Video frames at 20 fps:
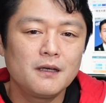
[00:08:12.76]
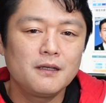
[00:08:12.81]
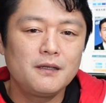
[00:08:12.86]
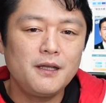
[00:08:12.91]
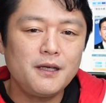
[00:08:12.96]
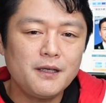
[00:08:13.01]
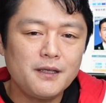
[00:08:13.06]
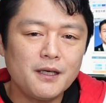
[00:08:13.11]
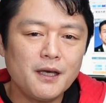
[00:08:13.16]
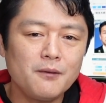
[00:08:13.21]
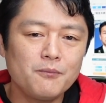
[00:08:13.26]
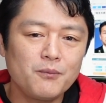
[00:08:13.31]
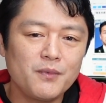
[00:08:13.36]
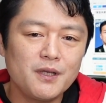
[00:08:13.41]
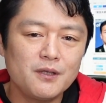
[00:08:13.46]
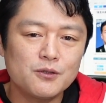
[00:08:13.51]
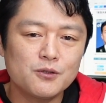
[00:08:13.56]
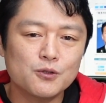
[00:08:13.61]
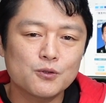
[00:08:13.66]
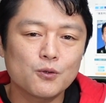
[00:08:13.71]
立憲
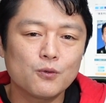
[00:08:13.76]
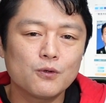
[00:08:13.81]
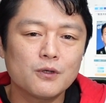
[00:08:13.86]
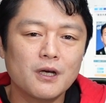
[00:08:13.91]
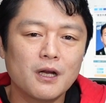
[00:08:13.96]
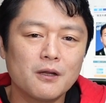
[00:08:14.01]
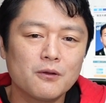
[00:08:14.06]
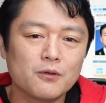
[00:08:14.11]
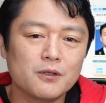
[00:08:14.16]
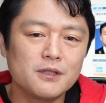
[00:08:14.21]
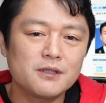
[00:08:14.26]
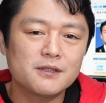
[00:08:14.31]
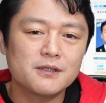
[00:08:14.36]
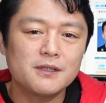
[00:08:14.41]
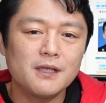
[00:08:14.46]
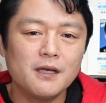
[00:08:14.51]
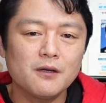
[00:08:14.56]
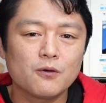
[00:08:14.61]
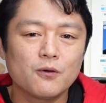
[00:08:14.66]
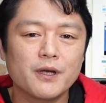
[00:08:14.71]
民主党からの
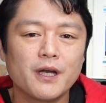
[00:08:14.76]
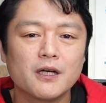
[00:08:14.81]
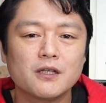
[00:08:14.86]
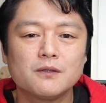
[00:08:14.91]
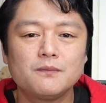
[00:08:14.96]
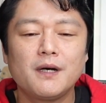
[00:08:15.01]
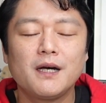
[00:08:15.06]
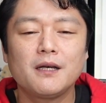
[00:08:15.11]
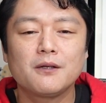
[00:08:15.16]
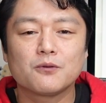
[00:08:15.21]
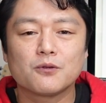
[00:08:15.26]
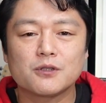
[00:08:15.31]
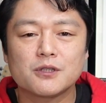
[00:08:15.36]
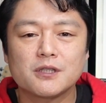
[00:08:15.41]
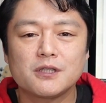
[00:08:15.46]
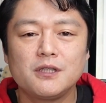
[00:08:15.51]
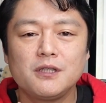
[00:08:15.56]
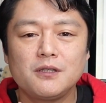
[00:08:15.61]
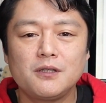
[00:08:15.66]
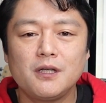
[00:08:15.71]
1500万円の
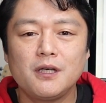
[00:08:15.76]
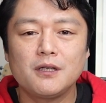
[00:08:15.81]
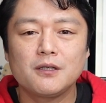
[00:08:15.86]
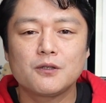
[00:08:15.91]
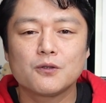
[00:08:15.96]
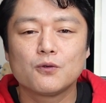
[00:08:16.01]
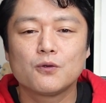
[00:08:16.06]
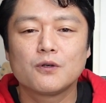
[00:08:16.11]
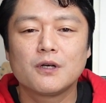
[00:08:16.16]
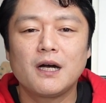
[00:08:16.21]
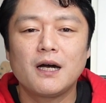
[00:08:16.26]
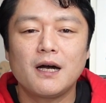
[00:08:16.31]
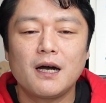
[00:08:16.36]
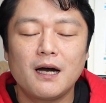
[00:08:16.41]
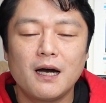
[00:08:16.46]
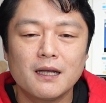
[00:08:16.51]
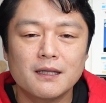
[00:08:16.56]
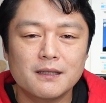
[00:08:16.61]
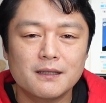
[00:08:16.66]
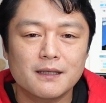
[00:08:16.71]
資金提供が
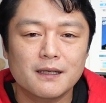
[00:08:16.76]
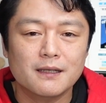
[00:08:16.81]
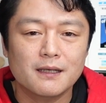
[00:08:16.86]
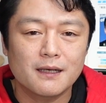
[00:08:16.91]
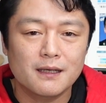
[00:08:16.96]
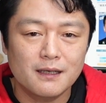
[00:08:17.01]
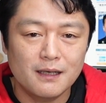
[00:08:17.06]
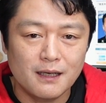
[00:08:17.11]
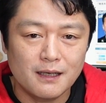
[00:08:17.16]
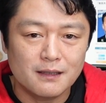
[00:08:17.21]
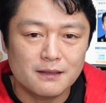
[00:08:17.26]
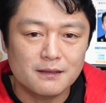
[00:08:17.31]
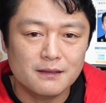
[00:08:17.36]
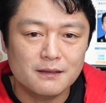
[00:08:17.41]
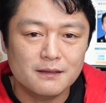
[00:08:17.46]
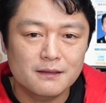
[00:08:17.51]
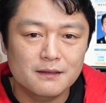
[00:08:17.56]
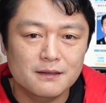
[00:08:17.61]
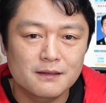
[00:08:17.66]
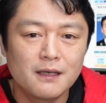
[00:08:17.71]
あったから
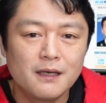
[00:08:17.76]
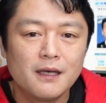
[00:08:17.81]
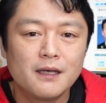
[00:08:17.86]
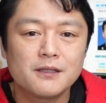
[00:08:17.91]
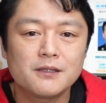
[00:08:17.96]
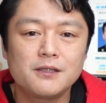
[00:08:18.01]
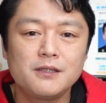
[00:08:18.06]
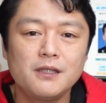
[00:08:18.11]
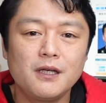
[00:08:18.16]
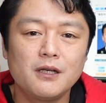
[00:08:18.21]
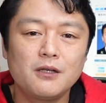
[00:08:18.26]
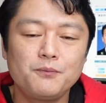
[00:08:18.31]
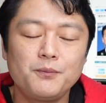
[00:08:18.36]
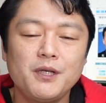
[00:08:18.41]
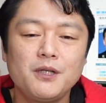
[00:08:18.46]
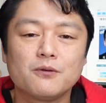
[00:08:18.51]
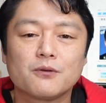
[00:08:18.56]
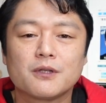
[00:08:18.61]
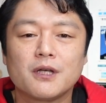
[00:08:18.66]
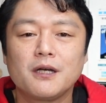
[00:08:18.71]

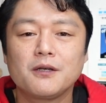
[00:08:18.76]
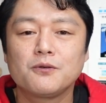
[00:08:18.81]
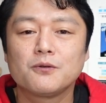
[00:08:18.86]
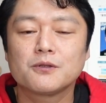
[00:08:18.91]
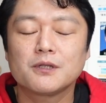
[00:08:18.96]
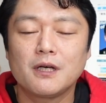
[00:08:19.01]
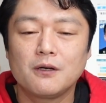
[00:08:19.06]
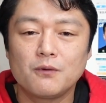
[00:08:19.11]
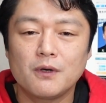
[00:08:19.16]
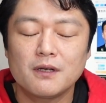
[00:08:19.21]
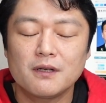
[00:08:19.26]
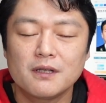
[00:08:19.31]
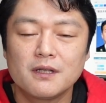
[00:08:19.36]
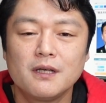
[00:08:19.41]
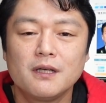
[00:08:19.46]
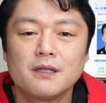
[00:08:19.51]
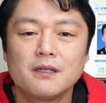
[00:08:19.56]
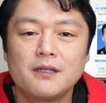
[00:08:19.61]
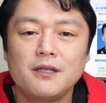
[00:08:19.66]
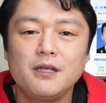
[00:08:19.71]
CLP の代表さんは
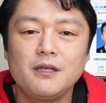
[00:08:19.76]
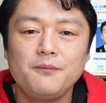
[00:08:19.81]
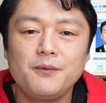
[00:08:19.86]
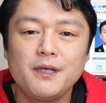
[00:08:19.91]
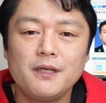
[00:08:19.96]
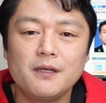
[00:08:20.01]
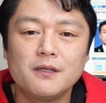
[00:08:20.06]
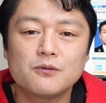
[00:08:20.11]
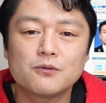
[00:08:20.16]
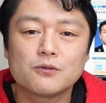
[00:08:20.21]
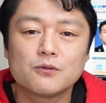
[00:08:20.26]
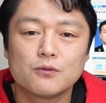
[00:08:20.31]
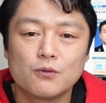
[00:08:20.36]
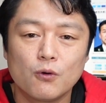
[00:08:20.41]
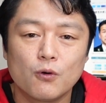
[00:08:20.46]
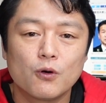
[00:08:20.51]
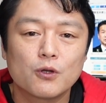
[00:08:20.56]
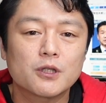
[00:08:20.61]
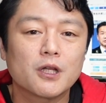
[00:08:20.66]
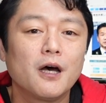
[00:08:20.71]
TBS
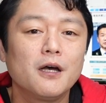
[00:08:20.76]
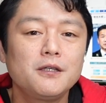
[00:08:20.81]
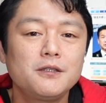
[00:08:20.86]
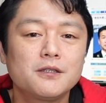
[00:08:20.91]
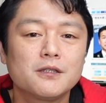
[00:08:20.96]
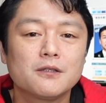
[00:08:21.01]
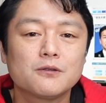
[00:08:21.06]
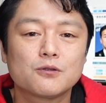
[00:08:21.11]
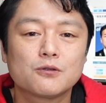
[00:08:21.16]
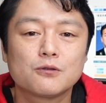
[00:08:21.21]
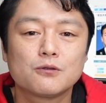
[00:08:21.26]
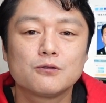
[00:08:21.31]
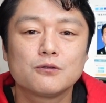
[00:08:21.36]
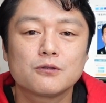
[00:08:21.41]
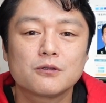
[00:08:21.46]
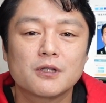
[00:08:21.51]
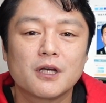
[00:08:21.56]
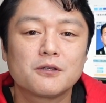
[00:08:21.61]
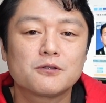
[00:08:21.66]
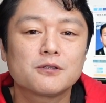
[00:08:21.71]
を退社す
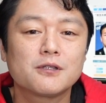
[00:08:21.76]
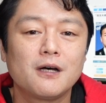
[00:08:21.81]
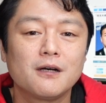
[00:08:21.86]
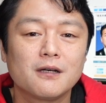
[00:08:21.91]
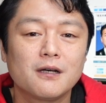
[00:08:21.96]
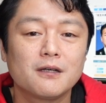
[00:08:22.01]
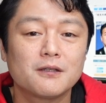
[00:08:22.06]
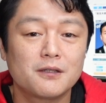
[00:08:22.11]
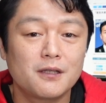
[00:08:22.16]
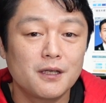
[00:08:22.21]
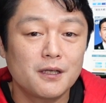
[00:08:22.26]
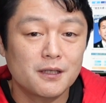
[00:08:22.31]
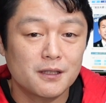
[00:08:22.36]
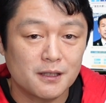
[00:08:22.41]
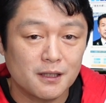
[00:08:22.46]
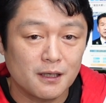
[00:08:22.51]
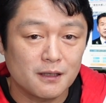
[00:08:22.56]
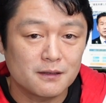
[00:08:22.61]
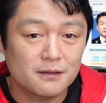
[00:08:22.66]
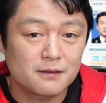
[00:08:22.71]
る決断ができ
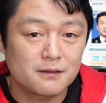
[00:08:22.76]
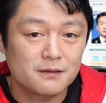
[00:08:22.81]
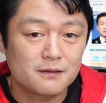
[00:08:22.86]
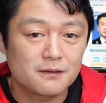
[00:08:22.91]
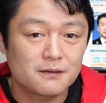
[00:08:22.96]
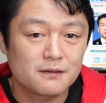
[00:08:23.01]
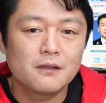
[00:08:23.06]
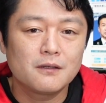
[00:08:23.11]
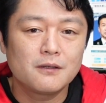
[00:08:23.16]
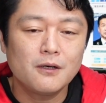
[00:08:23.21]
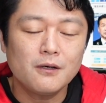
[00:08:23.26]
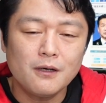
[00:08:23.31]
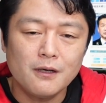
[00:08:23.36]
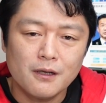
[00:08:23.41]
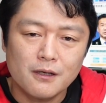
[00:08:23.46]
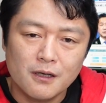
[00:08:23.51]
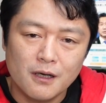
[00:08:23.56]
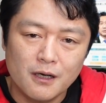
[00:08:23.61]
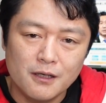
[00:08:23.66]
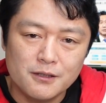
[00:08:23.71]
た。だか
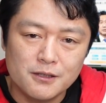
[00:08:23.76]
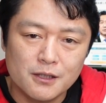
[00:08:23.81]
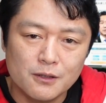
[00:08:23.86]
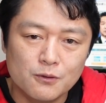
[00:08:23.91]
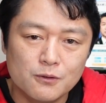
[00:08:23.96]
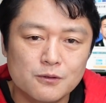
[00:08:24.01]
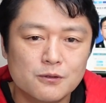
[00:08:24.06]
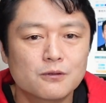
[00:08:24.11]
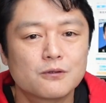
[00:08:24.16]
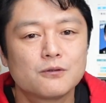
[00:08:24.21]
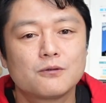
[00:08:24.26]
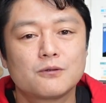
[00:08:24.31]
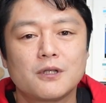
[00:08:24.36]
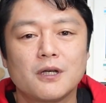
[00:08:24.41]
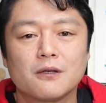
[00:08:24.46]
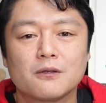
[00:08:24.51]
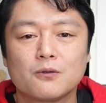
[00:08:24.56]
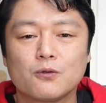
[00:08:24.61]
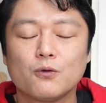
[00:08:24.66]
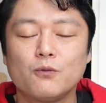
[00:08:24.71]
ら会社を作っ
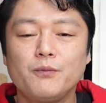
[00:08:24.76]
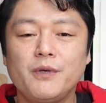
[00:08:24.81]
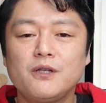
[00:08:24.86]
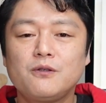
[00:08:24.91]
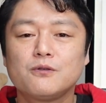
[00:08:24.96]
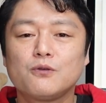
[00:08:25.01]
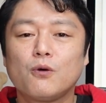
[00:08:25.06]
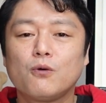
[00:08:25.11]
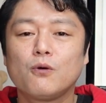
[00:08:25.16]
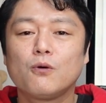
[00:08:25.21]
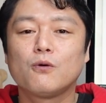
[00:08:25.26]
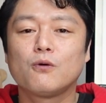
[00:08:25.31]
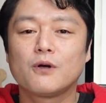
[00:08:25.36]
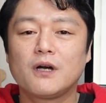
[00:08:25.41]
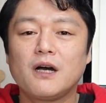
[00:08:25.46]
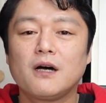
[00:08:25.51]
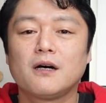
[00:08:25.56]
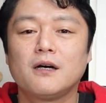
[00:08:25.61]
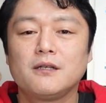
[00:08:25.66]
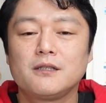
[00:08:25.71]
たと見る方
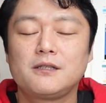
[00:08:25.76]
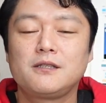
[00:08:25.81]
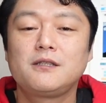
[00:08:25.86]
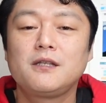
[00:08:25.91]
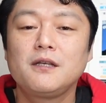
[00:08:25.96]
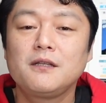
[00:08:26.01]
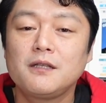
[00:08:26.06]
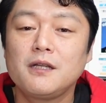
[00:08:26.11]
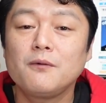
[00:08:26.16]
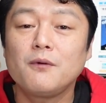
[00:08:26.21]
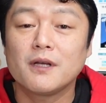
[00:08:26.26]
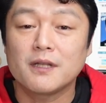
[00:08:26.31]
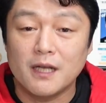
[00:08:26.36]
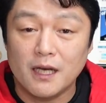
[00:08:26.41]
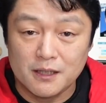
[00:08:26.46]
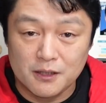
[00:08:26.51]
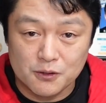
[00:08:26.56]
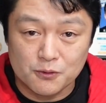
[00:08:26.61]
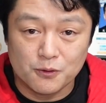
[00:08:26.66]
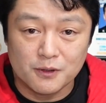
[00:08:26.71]
が自然ではな
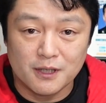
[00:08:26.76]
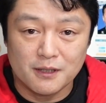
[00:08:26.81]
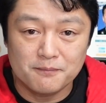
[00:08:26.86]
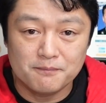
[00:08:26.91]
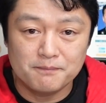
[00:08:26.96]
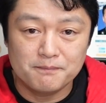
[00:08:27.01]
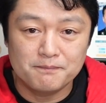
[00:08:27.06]
いでしょうか。